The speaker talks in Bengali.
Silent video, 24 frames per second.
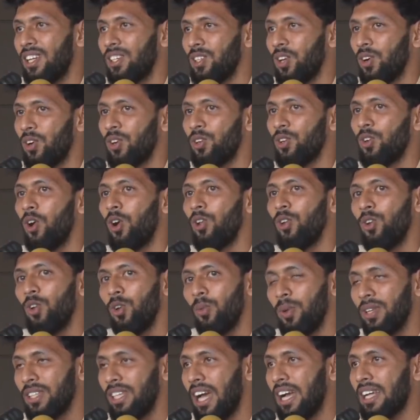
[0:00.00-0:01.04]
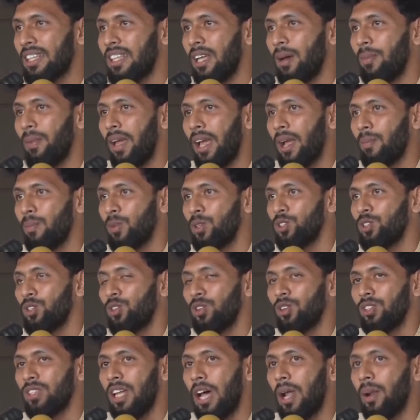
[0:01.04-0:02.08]
তখন গণরুমে থাকতাম এক
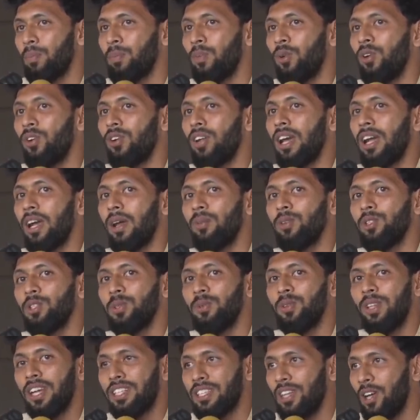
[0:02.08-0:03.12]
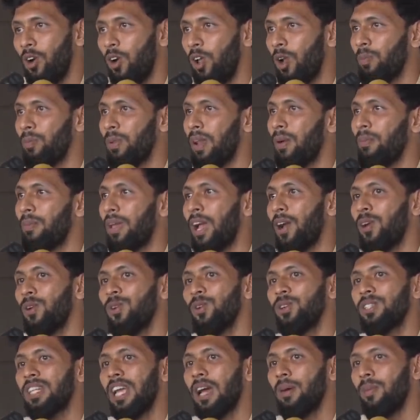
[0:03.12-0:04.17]
বছর তারপর ঢাকা বিশ্ববিদ্যালয়ে একটা হল পেলাম
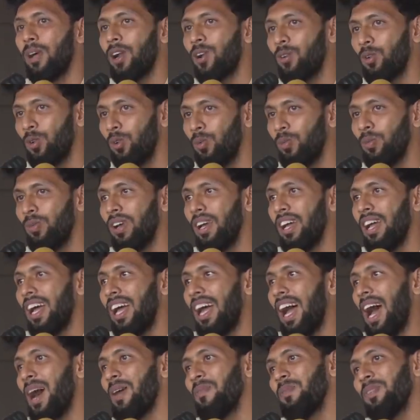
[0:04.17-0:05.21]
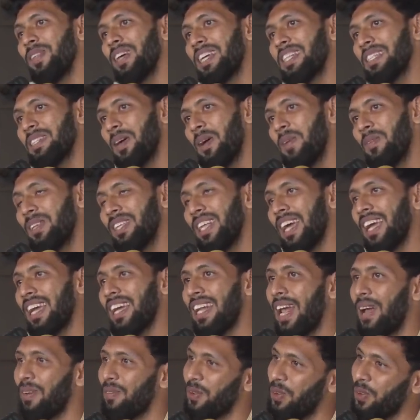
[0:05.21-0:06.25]
এখনও যে আমার রুম আপনারা যেভাবে
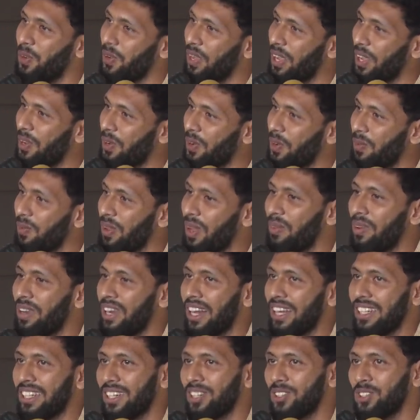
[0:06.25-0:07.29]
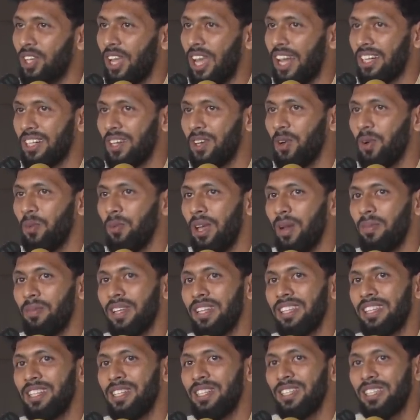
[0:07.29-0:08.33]
থাকেন আমি এরকমই আমার একটা একটা রুমে আমরা
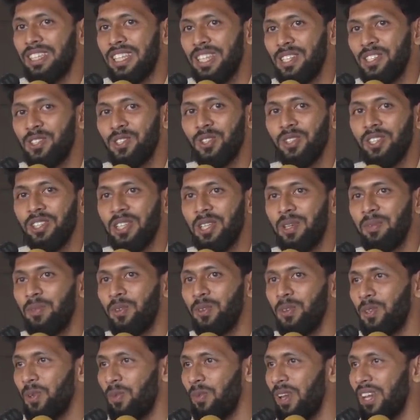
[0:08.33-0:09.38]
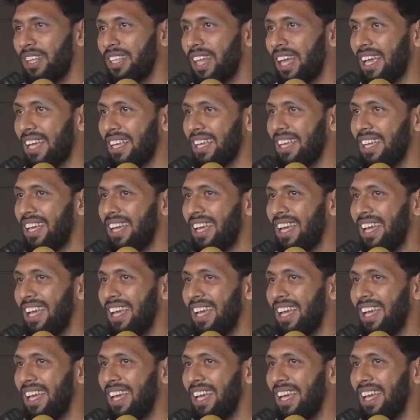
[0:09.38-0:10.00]
তিন তিনজন তিন বন্ধু মিলে থাকি